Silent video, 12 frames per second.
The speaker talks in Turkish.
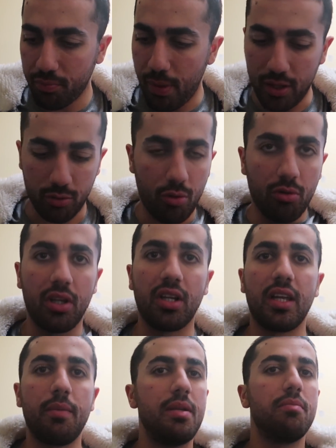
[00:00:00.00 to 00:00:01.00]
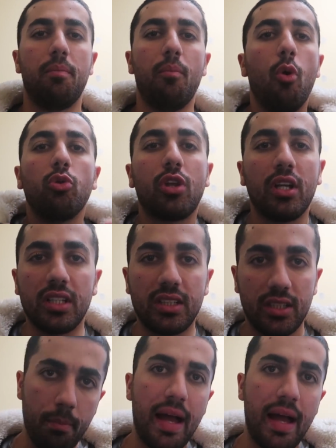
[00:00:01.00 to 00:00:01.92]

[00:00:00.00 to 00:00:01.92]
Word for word: pantolon alır ne bileyim mont alır.